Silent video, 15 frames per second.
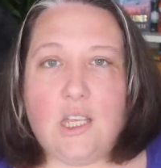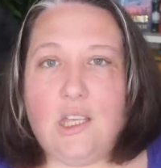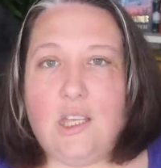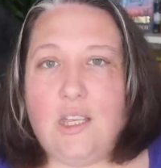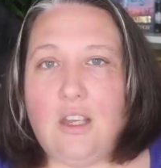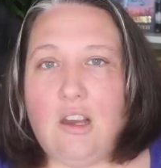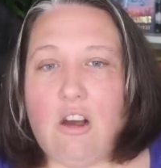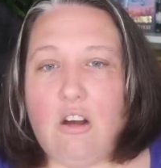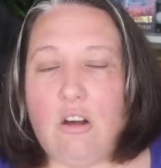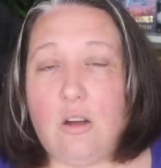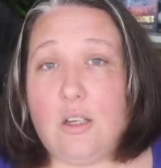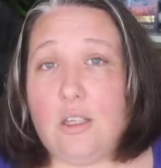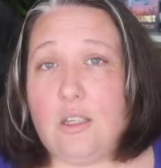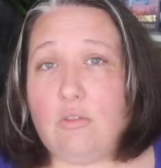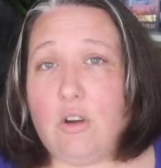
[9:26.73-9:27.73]
et,
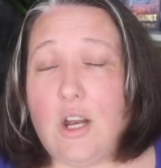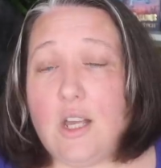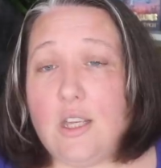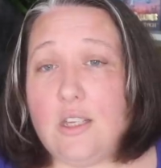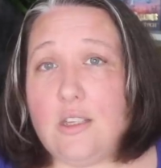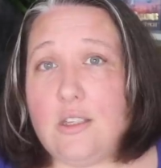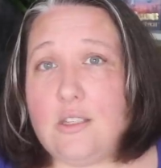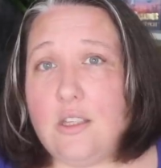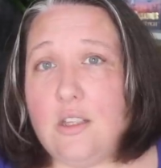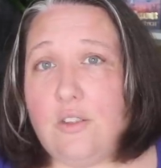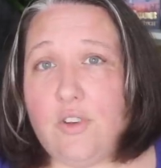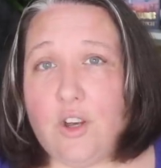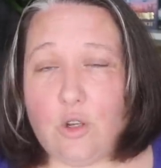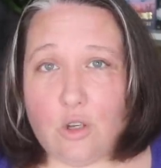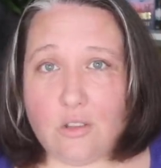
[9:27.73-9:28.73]
euh, et, voilà, et essayer
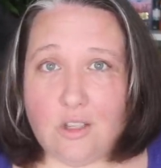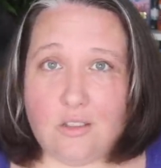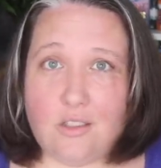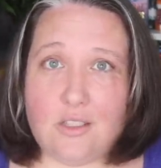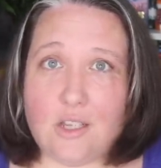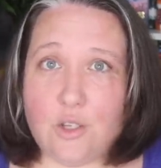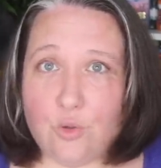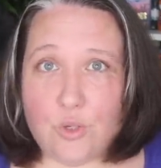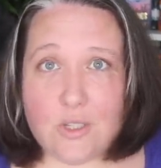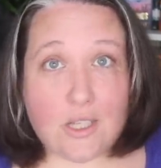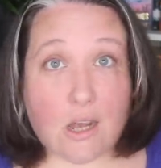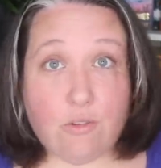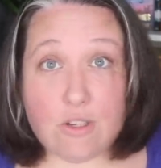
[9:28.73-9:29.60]
de faire leurs derniers adieux, etc.